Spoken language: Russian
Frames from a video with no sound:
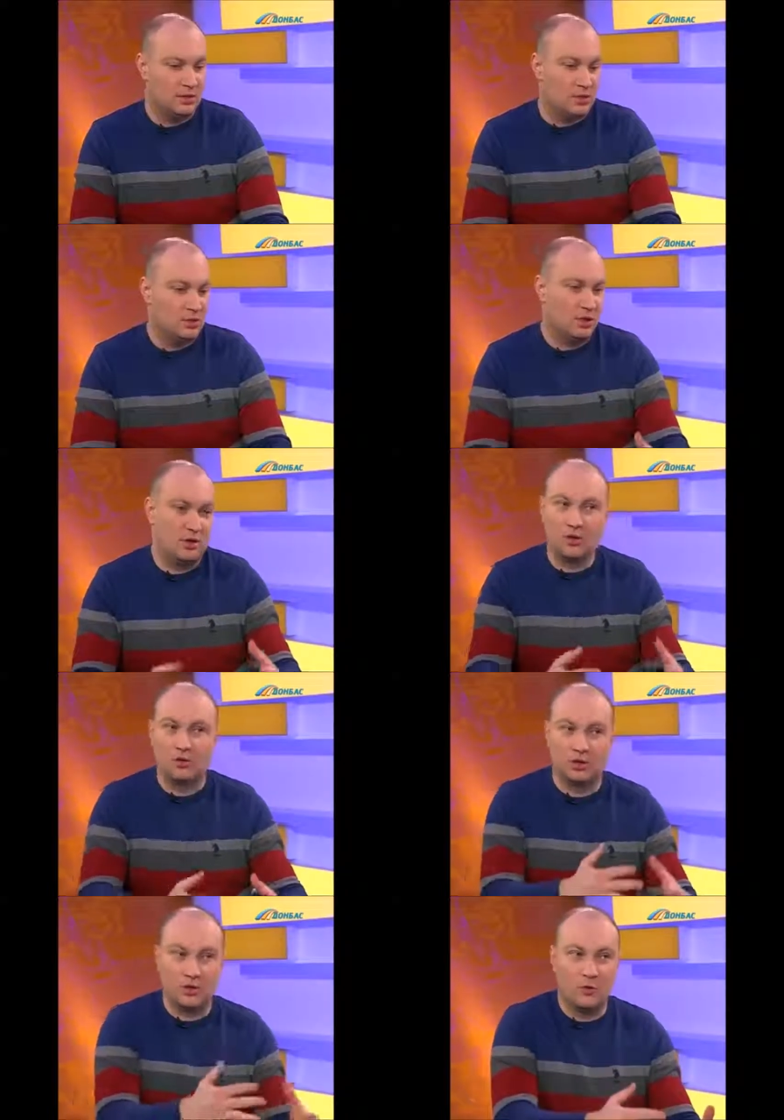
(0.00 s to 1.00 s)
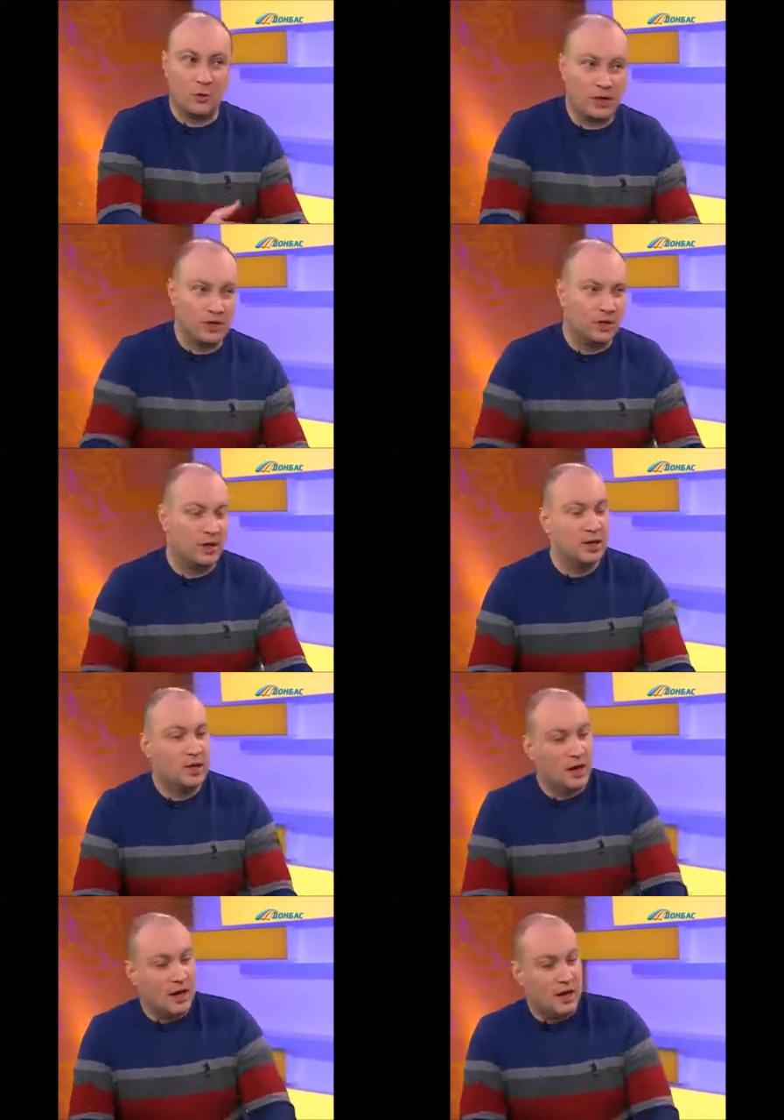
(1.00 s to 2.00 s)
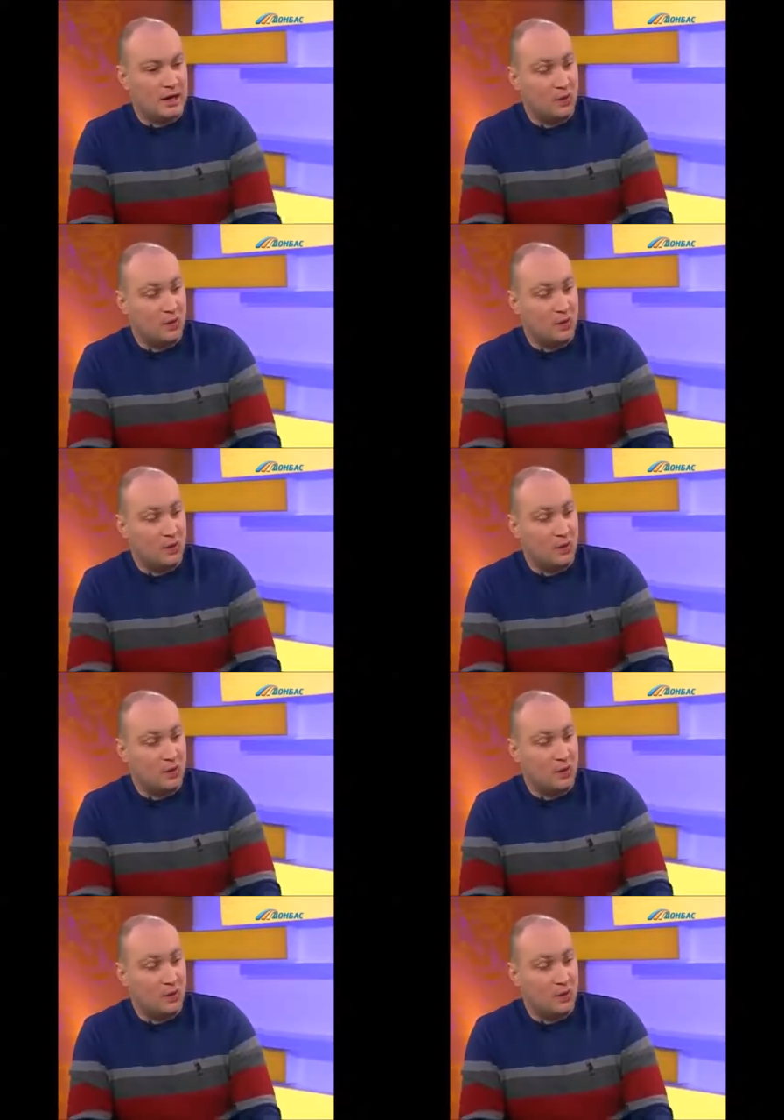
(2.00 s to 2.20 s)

сторонники какого-то одного политика, а